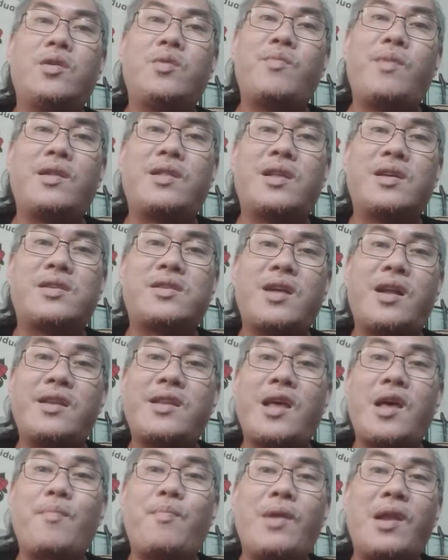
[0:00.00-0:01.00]
May dasal
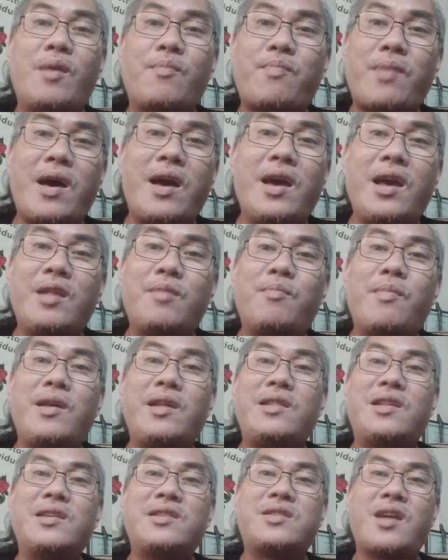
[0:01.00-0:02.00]
na ipinapahid,
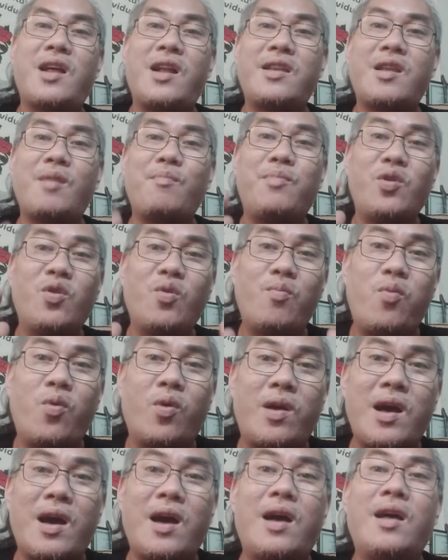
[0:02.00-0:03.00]
may dasal na
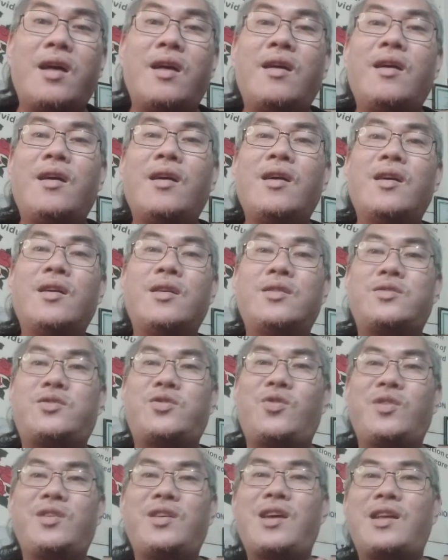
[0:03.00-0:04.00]
binubuga.
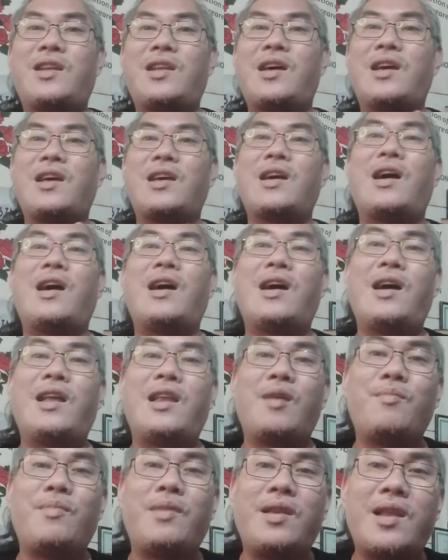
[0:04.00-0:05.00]
So yan ay
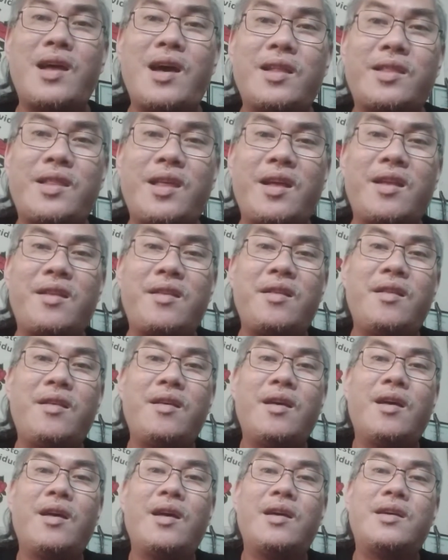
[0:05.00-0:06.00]
aalamin natin
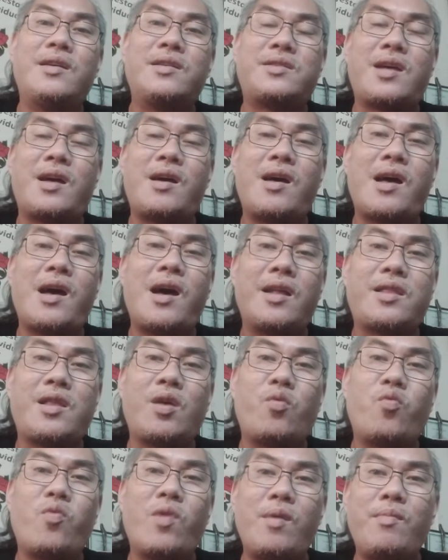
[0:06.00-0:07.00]
sa
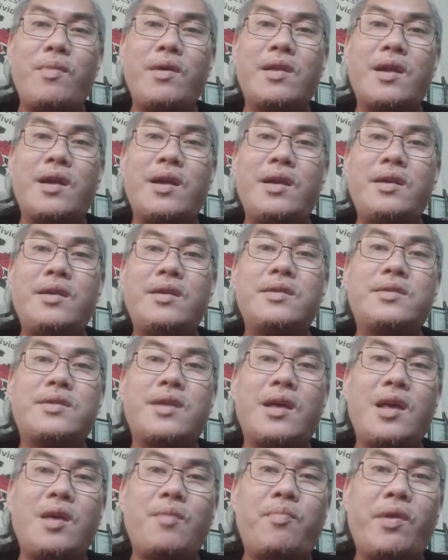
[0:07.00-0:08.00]
ating webinar
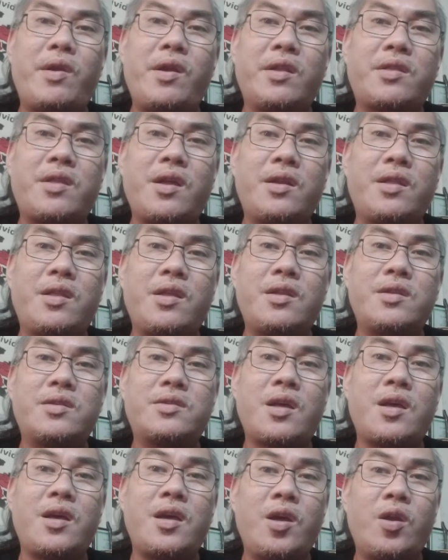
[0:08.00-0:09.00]
sa April 13
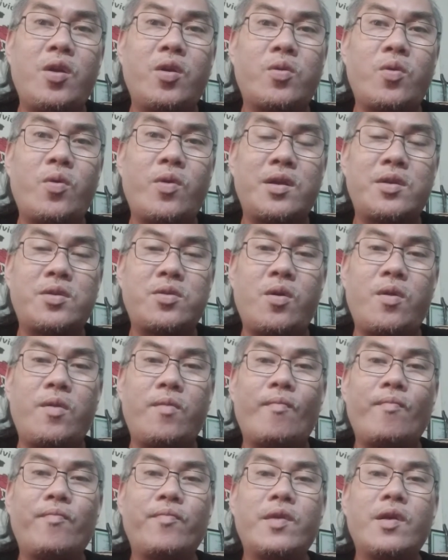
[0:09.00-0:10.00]
sa hilot orasyon.